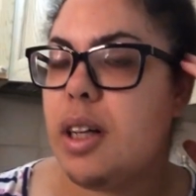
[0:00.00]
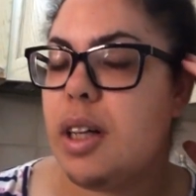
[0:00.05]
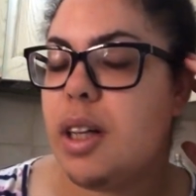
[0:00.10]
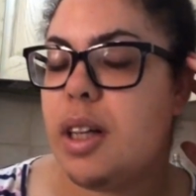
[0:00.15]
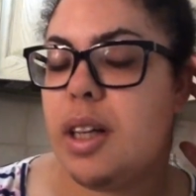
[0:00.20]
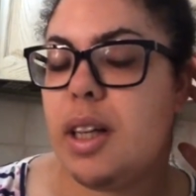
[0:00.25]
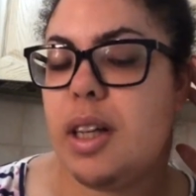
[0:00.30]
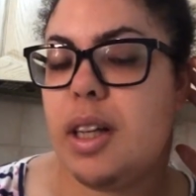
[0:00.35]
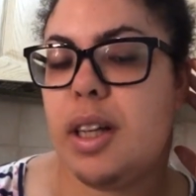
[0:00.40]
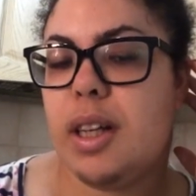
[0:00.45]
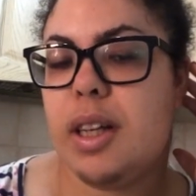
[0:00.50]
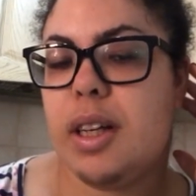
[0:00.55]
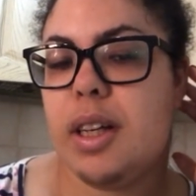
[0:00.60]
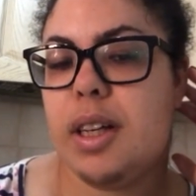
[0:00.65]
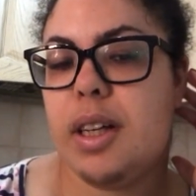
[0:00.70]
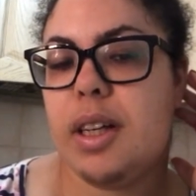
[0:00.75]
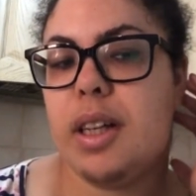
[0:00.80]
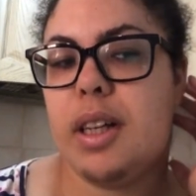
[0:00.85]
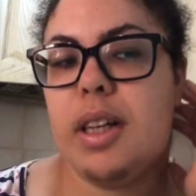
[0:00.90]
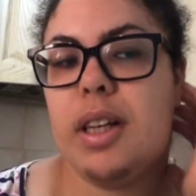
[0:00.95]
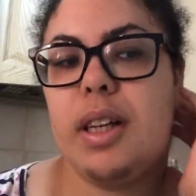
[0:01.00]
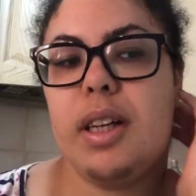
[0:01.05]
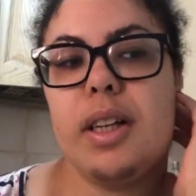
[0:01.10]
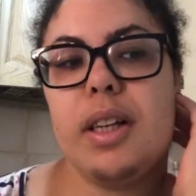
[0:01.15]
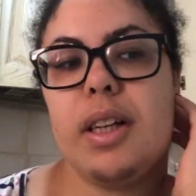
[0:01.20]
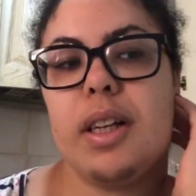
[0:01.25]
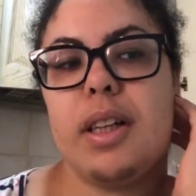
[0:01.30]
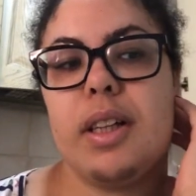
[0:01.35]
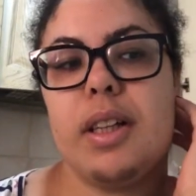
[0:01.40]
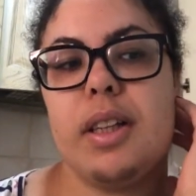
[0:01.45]
E, e
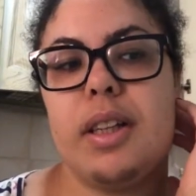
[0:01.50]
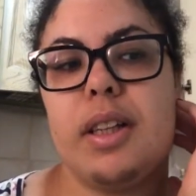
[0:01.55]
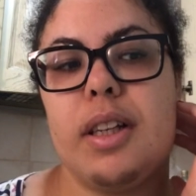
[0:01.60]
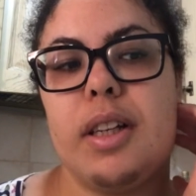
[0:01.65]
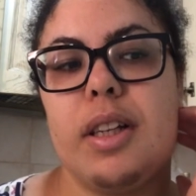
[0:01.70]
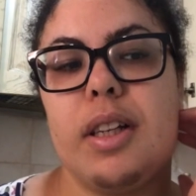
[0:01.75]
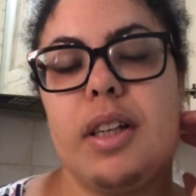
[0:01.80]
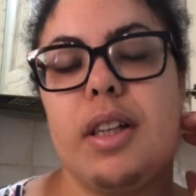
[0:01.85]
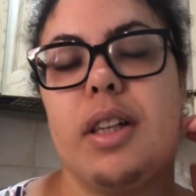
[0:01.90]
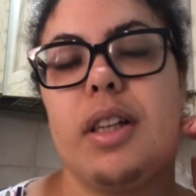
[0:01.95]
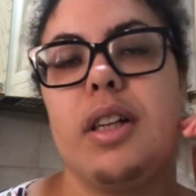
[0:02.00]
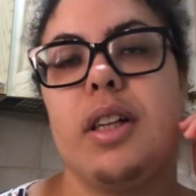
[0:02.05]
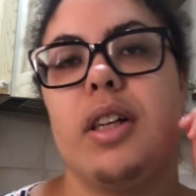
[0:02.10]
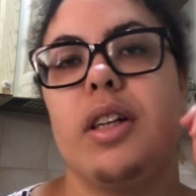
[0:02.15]
niente,